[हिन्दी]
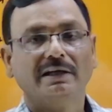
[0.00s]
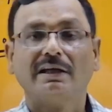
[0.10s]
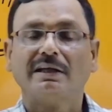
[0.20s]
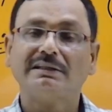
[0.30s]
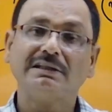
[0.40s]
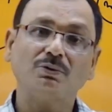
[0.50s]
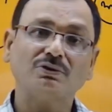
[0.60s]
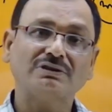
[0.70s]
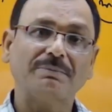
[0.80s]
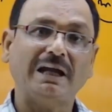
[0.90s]
ये
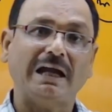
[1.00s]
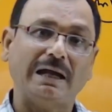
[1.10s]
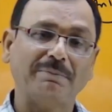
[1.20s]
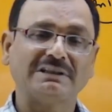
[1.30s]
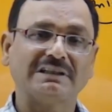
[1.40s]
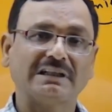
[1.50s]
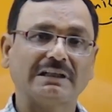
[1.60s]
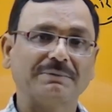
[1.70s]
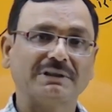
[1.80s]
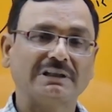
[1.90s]
उस समय
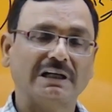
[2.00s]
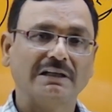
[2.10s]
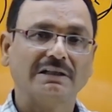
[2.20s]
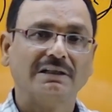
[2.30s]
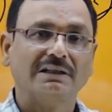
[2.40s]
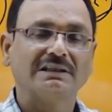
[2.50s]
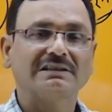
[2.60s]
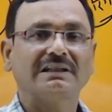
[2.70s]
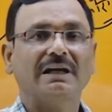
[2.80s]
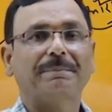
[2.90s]
अहमदनगर में था
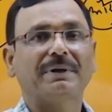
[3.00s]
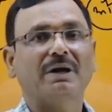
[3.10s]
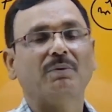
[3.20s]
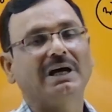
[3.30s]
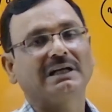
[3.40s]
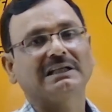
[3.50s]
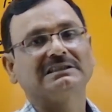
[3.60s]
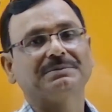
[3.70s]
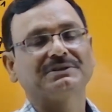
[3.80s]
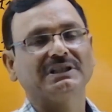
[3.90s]
इसने अपना वहाँ
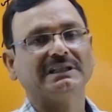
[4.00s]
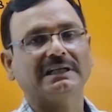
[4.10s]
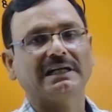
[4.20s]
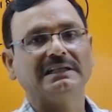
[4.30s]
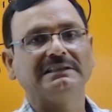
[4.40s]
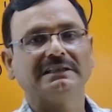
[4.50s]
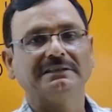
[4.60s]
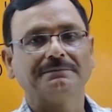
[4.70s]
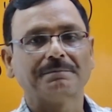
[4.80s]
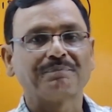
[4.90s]
राजभिषेक करा लिया
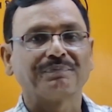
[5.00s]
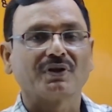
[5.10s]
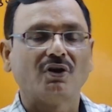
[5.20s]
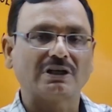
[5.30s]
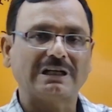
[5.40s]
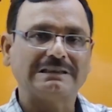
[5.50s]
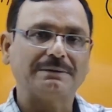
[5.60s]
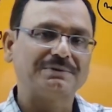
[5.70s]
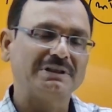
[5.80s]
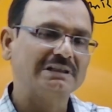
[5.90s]
और
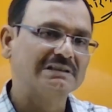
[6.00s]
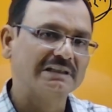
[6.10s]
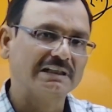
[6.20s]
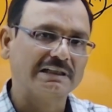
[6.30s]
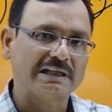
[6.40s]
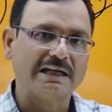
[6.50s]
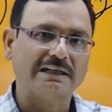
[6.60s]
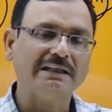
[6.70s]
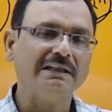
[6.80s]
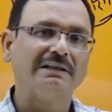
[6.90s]
राजभिषेक इसने करा
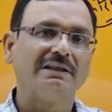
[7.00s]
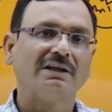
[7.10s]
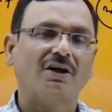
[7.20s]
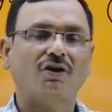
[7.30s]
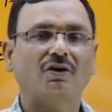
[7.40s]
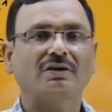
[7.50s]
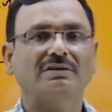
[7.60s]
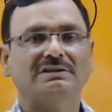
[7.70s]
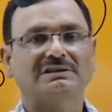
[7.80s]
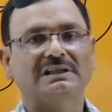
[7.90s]
के
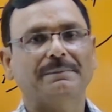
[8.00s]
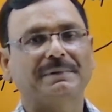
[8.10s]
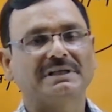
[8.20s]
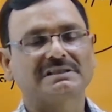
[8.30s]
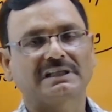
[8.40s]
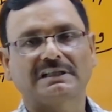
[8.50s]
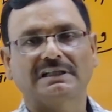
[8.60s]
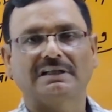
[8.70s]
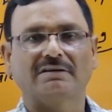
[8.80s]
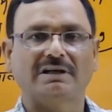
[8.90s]
और इसने अपने सिक्के
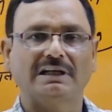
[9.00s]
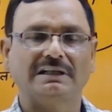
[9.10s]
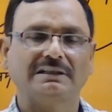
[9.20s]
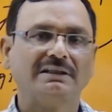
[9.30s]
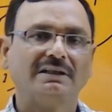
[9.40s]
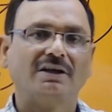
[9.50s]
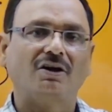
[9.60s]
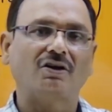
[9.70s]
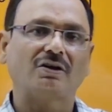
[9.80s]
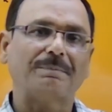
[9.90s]
डलवाए
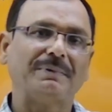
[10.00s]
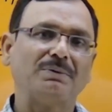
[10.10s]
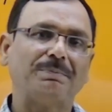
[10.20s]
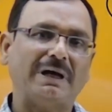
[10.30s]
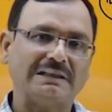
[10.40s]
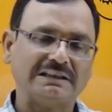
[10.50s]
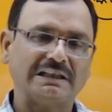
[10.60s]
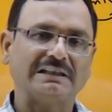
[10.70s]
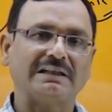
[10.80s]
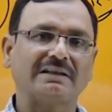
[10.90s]
और अपनी उपाधियां
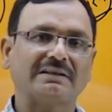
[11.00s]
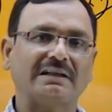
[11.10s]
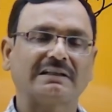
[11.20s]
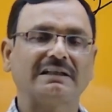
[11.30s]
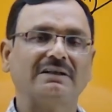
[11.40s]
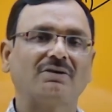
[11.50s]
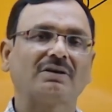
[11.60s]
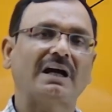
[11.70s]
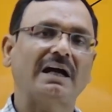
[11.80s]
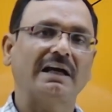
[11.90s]
धारण करके और
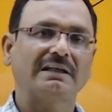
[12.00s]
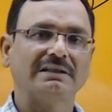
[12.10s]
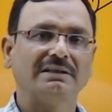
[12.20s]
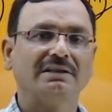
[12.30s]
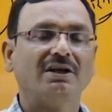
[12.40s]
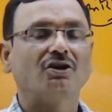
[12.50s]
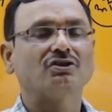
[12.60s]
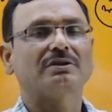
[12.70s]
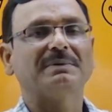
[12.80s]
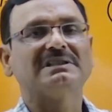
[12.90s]
कहा कि और
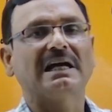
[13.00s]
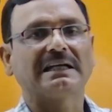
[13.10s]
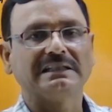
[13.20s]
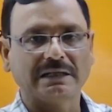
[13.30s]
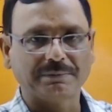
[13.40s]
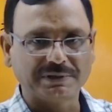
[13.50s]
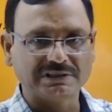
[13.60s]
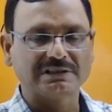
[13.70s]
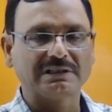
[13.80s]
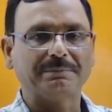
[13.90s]
सब जागीरें भी
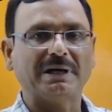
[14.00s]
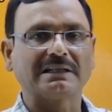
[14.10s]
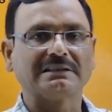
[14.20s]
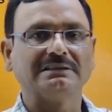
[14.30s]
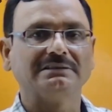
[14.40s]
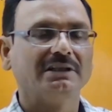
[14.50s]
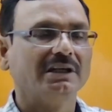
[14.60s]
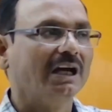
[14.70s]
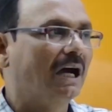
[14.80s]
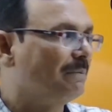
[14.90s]
इसने बांट दी
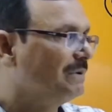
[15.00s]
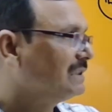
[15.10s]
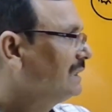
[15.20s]
अब इसके